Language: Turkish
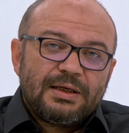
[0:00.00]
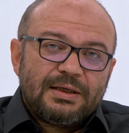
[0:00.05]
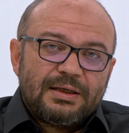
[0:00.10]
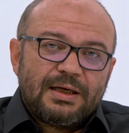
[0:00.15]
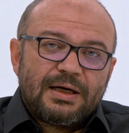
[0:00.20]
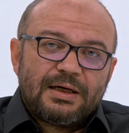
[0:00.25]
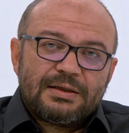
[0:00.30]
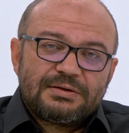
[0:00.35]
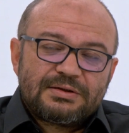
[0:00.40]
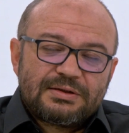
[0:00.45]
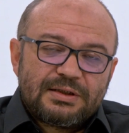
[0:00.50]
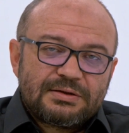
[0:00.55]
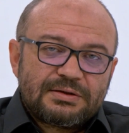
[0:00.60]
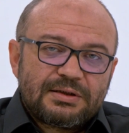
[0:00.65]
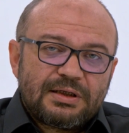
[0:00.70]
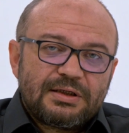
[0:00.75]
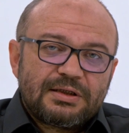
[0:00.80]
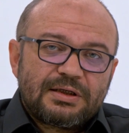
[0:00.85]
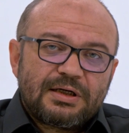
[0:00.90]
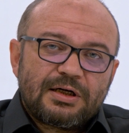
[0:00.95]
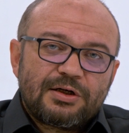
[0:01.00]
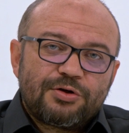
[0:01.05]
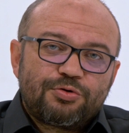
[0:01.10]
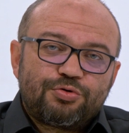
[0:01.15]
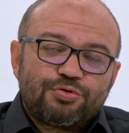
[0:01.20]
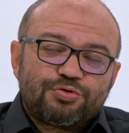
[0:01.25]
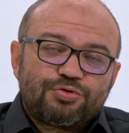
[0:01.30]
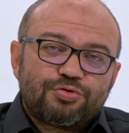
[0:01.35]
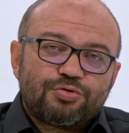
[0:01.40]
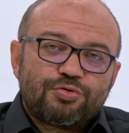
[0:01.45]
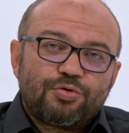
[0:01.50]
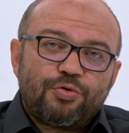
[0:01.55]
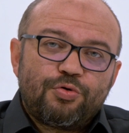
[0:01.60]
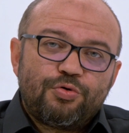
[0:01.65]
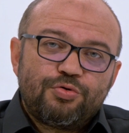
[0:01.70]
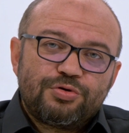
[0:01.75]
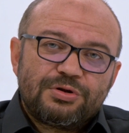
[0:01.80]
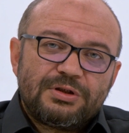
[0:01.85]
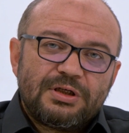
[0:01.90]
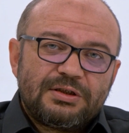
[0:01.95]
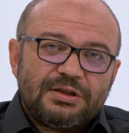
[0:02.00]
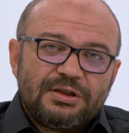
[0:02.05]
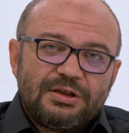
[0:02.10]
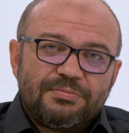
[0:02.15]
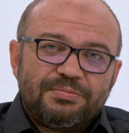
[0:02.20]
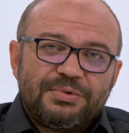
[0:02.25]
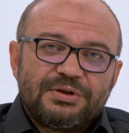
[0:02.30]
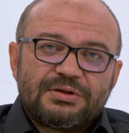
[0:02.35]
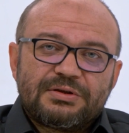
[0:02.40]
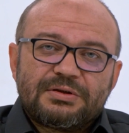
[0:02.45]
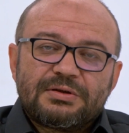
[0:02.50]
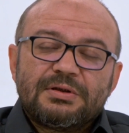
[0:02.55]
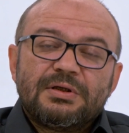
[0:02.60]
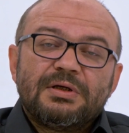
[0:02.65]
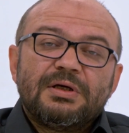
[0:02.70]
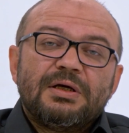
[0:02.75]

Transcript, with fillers: Yani Sezai Karakoç'un özlediği bir